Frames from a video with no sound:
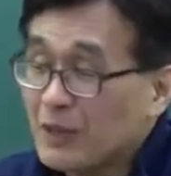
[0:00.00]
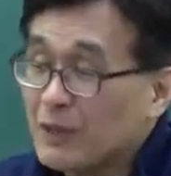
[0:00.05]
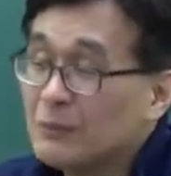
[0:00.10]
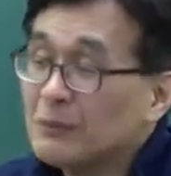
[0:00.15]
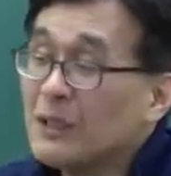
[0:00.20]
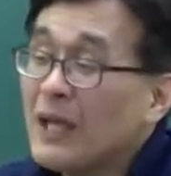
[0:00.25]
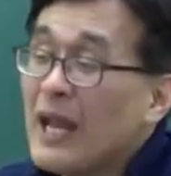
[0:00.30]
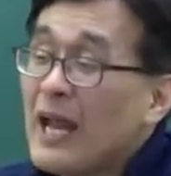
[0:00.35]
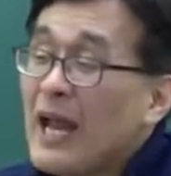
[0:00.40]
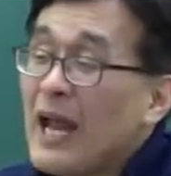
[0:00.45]

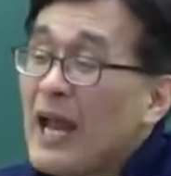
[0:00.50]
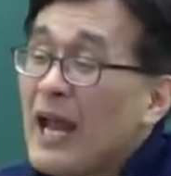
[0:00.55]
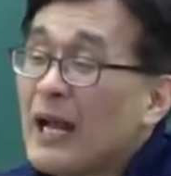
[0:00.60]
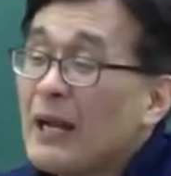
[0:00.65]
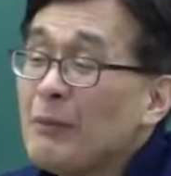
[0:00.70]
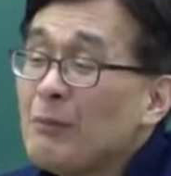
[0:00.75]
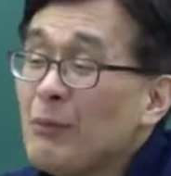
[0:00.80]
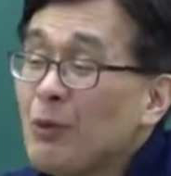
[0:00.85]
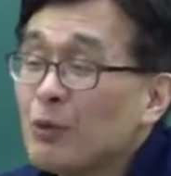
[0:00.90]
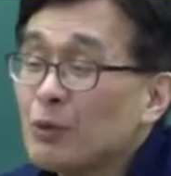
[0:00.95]
이러면
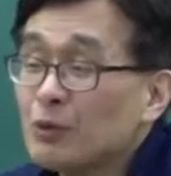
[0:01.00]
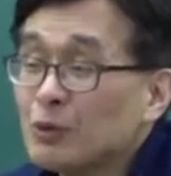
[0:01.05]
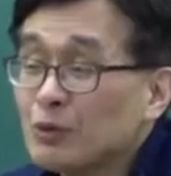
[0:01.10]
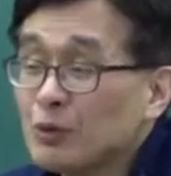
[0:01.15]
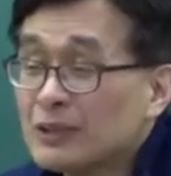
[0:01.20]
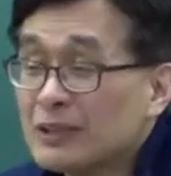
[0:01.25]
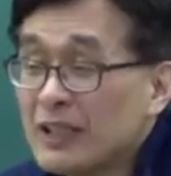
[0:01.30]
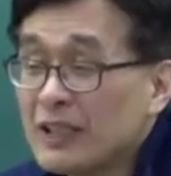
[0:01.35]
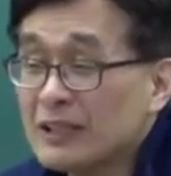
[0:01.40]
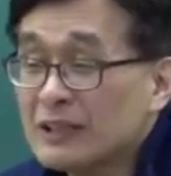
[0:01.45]

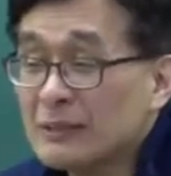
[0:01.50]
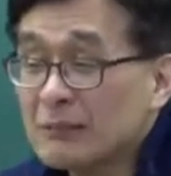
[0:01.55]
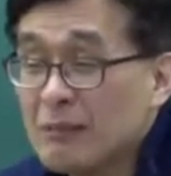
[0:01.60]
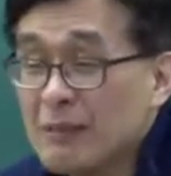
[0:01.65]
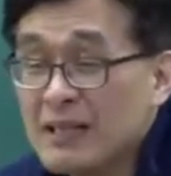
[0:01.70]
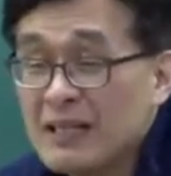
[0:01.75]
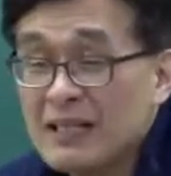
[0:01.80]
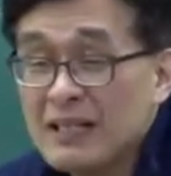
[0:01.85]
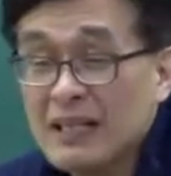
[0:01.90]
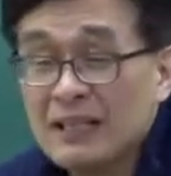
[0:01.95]
행복주택은
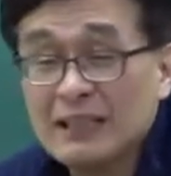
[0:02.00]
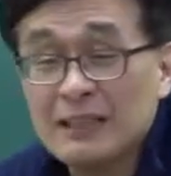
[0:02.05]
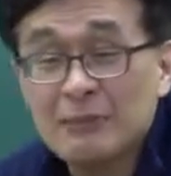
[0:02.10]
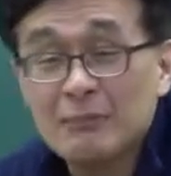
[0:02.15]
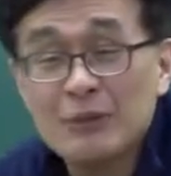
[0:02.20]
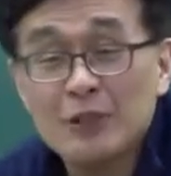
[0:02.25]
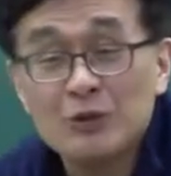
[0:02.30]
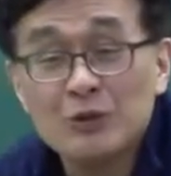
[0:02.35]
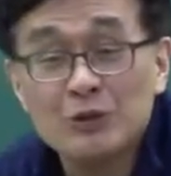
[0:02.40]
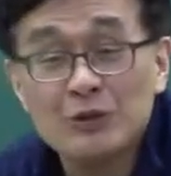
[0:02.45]

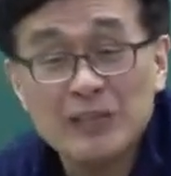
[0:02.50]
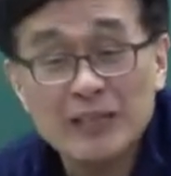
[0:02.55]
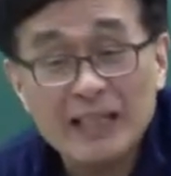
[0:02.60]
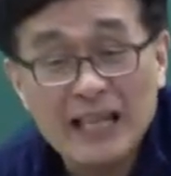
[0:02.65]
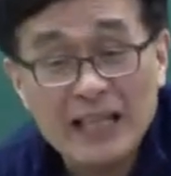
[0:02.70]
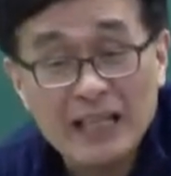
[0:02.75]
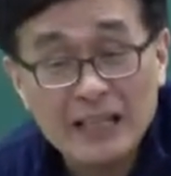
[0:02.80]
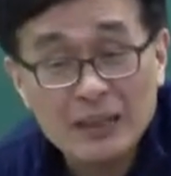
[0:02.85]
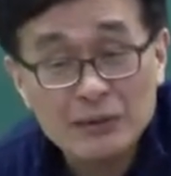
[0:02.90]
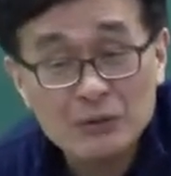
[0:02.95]
민간임대주택이
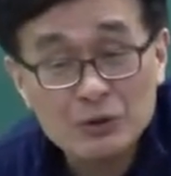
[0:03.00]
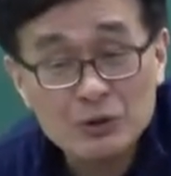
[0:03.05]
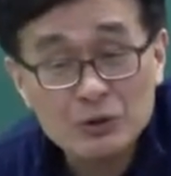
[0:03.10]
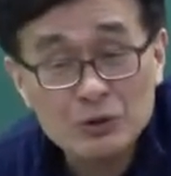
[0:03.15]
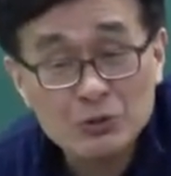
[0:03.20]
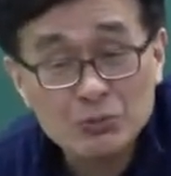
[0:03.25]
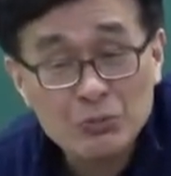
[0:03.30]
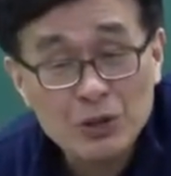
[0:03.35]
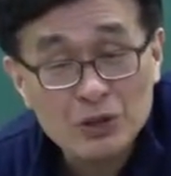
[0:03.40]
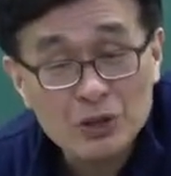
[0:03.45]
아니라
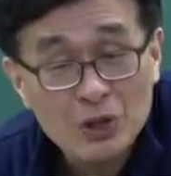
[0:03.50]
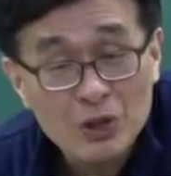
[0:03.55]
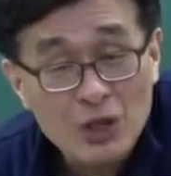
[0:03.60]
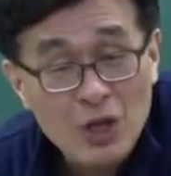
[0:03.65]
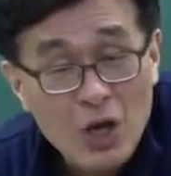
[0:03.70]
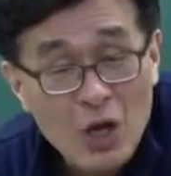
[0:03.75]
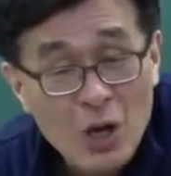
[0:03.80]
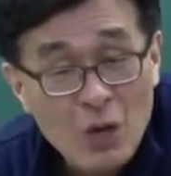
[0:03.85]
뭐죠?